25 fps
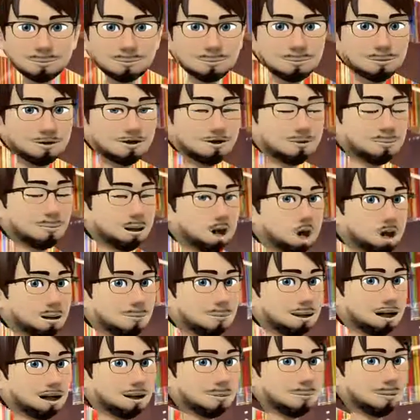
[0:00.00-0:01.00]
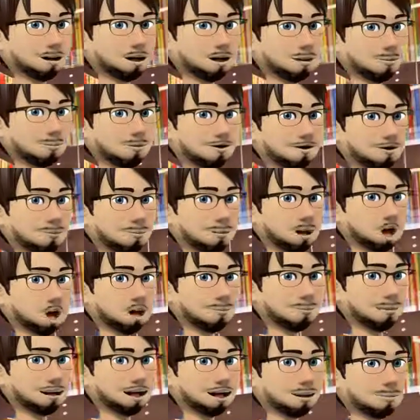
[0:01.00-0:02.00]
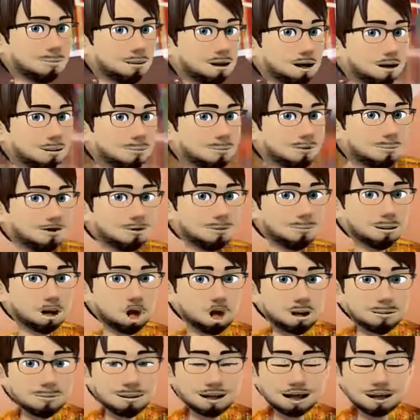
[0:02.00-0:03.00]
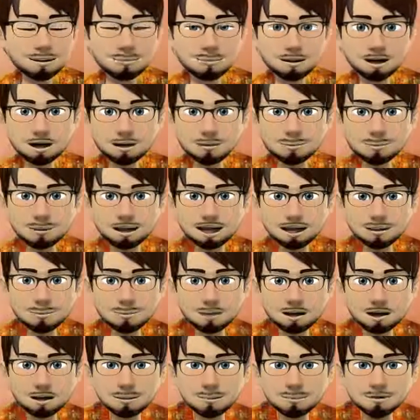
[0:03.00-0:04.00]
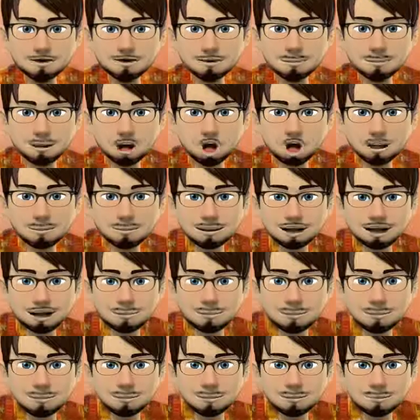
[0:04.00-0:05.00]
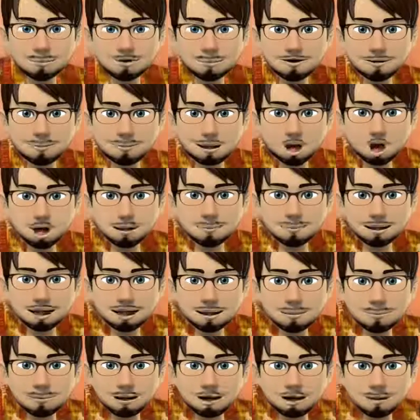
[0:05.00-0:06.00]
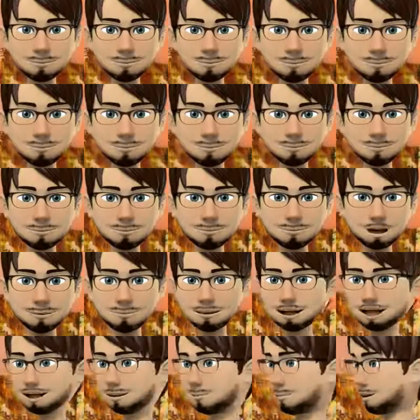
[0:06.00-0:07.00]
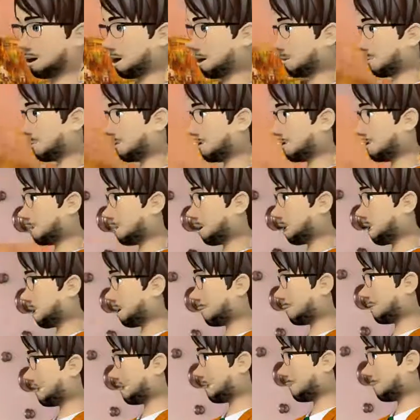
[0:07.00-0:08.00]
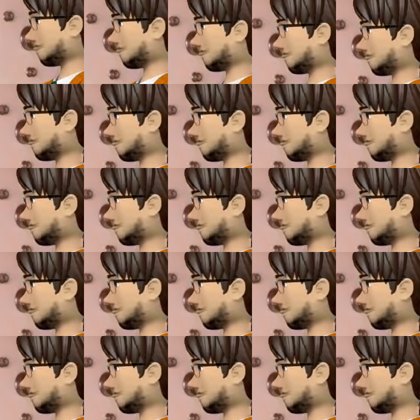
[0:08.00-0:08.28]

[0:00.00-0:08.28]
televisión de pantalla plana con canales vía satélite y cocina totalmente equipada con horno, microondas y lavadora. El baño incluye bañera y ducha.